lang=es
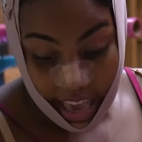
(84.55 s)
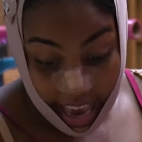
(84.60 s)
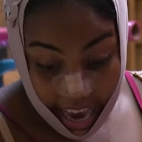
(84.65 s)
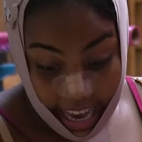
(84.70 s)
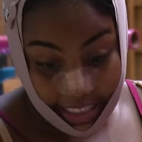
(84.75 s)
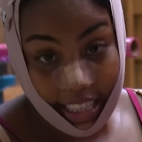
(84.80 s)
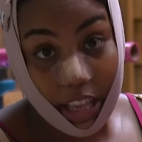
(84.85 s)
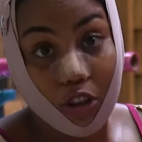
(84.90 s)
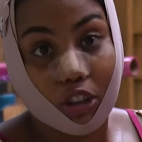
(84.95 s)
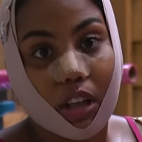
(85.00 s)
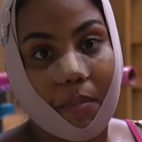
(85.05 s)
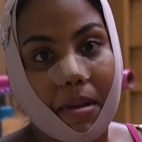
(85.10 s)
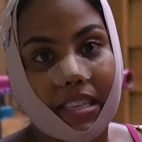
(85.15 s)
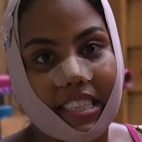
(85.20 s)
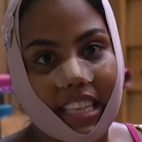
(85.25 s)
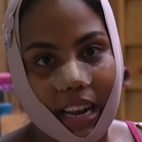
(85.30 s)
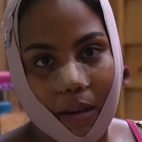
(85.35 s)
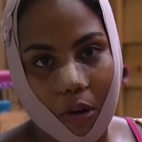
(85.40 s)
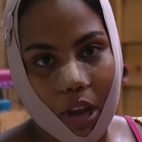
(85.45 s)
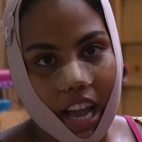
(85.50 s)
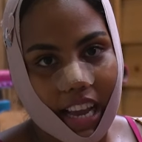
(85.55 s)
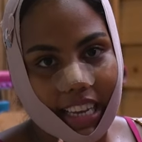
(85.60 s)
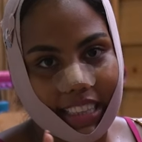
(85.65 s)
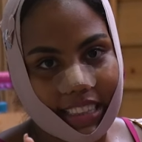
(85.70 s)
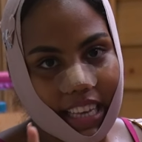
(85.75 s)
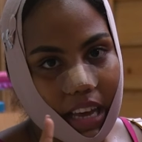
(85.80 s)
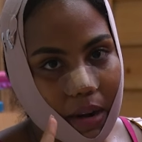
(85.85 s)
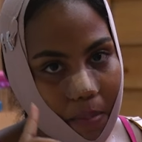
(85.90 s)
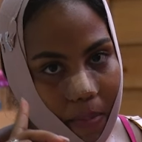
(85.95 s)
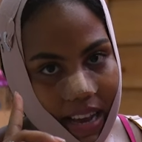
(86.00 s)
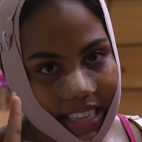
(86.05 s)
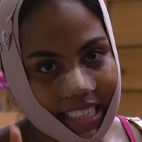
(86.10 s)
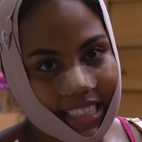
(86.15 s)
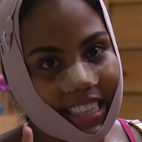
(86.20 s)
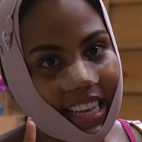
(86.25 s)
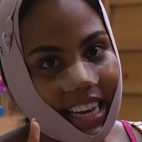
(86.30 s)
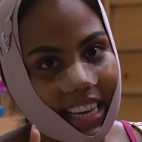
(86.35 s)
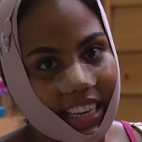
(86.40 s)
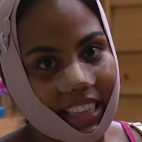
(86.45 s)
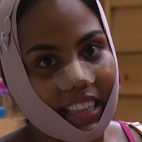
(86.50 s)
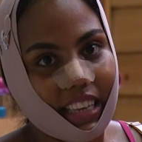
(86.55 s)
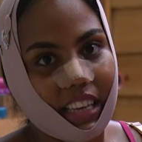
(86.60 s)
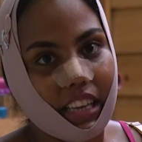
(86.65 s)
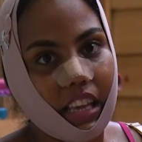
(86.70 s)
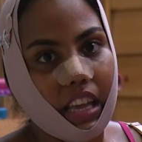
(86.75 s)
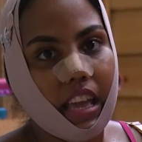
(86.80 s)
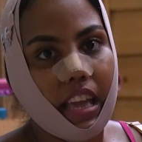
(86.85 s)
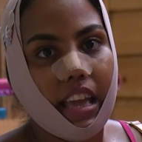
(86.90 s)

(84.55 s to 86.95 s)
Esa yo también se la voy a quitar más tarde.